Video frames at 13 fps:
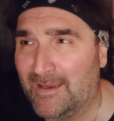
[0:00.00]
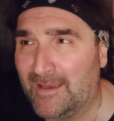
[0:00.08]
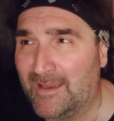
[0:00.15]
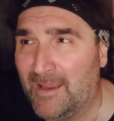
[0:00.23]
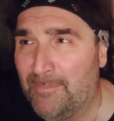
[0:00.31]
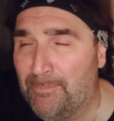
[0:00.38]

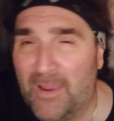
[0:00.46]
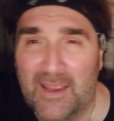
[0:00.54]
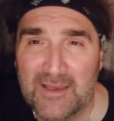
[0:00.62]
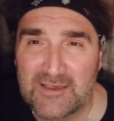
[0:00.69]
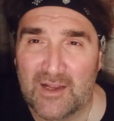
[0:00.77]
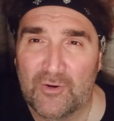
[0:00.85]
che
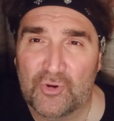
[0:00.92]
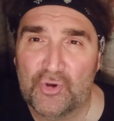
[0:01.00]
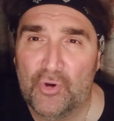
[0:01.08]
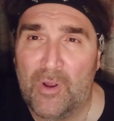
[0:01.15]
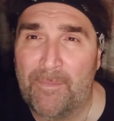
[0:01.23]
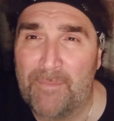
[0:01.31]
pensano
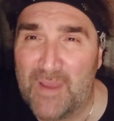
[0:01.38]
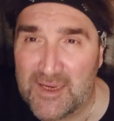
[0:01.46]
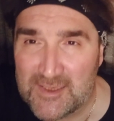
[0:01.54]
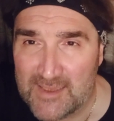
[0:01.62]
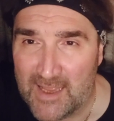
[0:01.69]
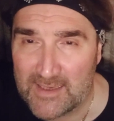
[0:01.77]
solo a
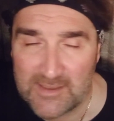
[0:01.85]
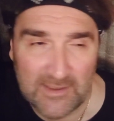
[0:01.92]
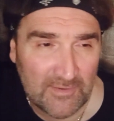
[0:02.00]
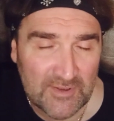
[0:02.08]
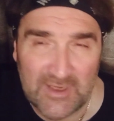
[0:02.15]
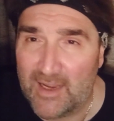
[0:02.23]

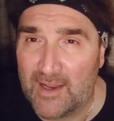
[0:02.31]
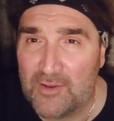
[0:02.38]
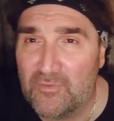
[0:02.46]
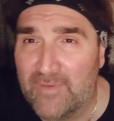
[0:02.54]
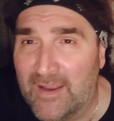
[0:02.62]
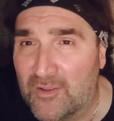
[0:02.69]
business, cioè la
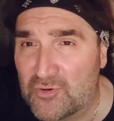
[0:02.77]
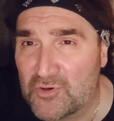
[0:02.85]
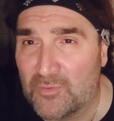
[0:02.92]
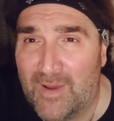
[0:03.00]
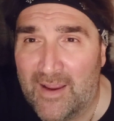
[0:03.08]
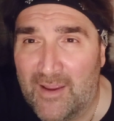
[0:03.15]
Juventus
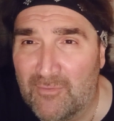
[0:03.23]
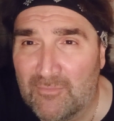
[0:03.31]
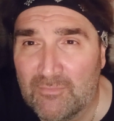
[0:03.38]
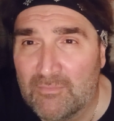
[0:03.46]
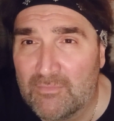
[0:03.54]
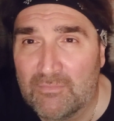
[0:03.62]
ormai è
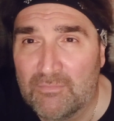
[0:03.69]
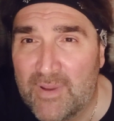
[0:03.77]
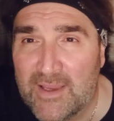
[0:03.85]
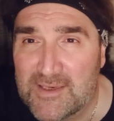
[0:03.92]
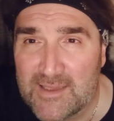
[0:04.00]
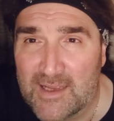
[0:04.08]
un
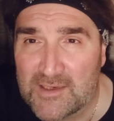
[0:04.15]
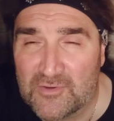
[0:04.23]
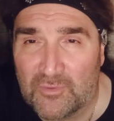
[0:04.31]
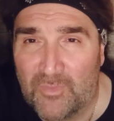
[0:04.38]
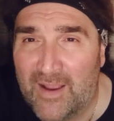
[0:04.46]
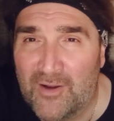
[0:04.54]
business,
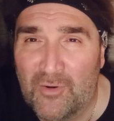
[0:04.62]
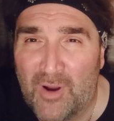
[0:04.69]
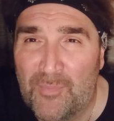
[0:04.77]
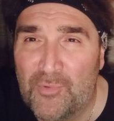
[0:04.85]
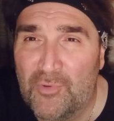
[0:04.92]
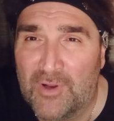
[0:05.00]
ormai non
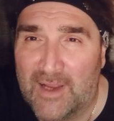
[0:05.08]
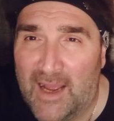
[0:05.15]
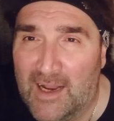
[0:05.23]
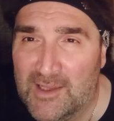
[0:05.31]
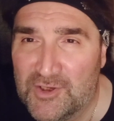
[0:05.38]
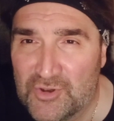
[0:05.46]
è più il
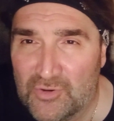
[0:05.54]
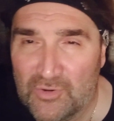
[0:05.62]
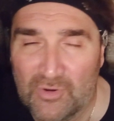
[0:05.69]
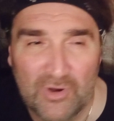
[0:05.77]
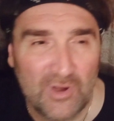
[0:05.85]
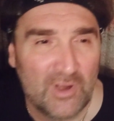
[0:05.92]

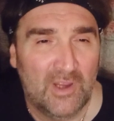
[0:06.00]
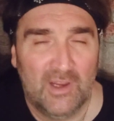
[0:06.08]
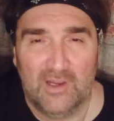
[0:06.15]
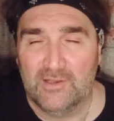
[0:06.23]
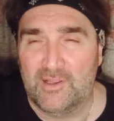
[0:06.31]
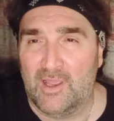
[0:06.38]
calcio
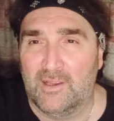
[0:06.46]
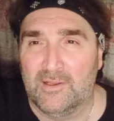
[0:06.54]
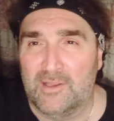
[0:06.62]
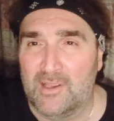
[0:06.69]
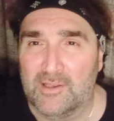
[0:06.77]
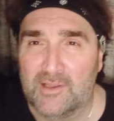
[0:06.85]
di,
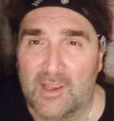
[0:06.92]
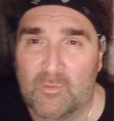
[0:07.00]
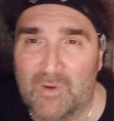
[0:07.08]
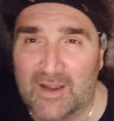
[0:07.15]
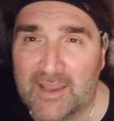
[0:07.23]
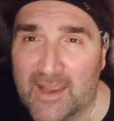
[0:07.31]
di, di
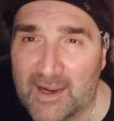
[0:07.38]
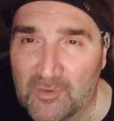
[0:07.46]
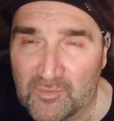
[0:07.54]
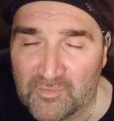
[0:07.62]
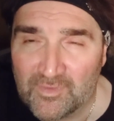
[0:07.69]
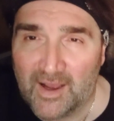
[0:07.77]
qualche
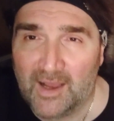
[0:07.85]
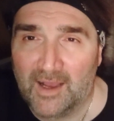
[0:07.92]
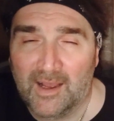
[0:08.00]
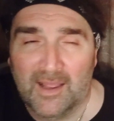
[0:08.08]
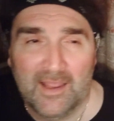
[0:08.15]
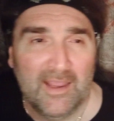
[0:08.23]
anno
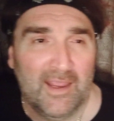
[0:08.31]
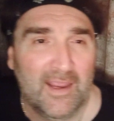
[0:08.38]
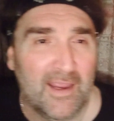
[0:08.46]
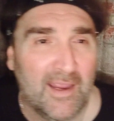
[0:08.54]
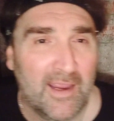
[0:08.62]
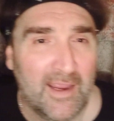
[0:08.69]
fa,
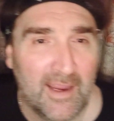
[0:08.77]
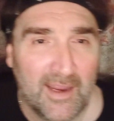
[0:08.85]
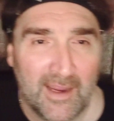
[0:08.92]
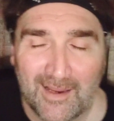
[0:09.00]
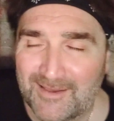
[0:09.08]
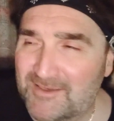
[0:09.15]

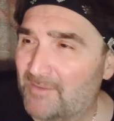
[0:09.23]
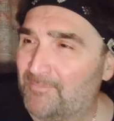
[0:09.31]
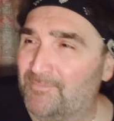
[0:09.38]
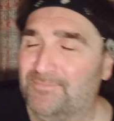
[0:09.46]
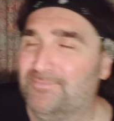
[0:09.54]
eh, cioè,